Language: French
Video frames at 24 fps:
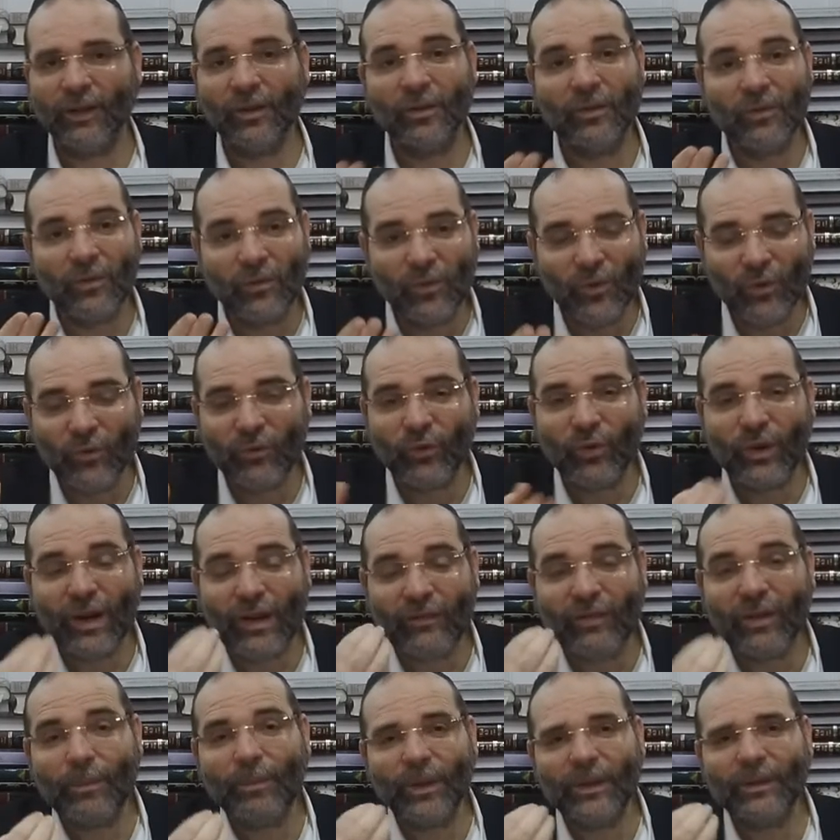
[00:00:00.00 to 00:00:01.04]
Vous, vous
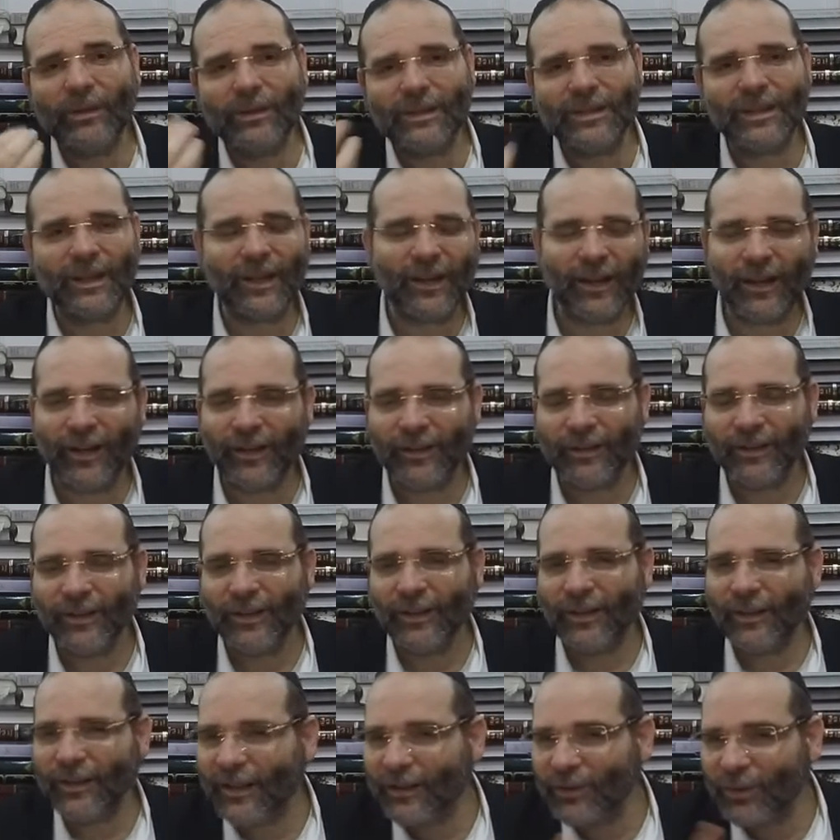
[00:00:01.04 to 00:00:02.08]
n'avez pas des saras.
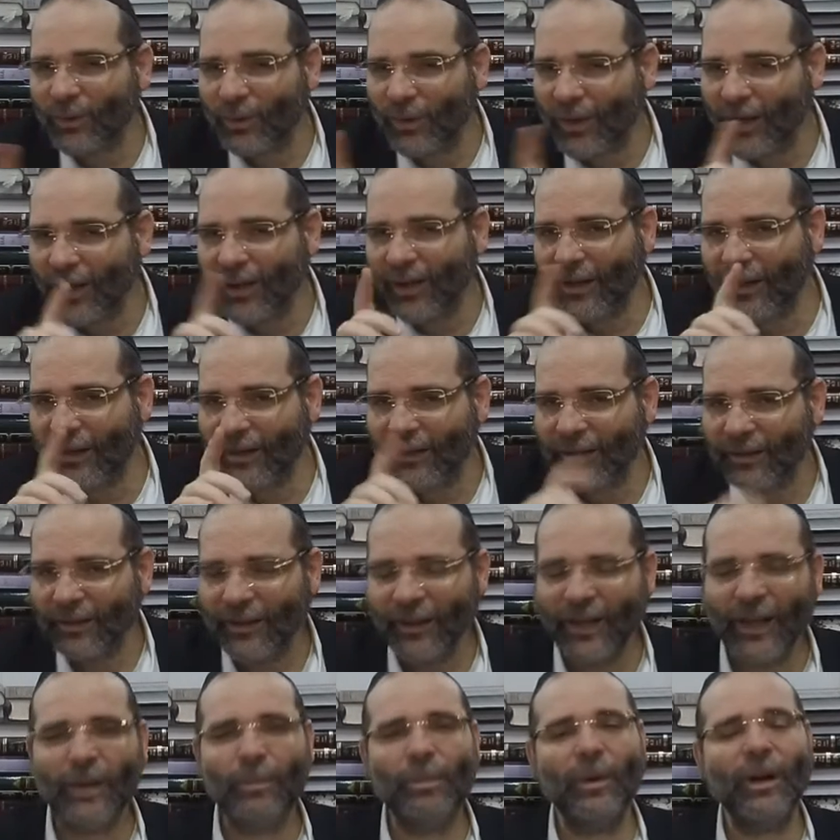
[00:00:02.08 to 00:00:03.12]
La Torah,
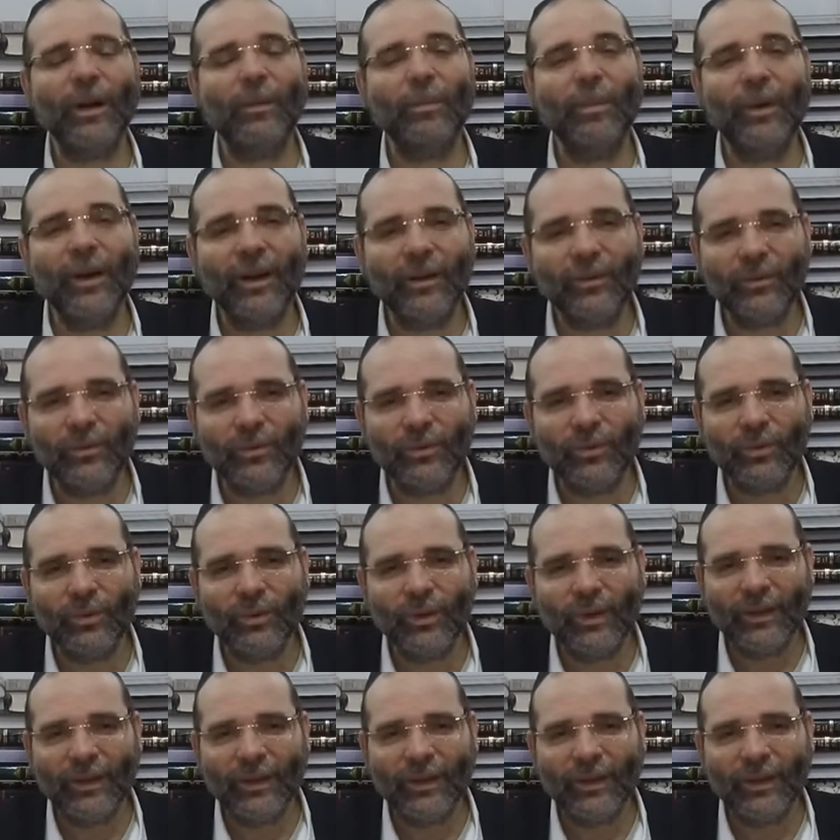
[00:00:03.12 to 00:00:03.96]
elle ne parle pas à vous.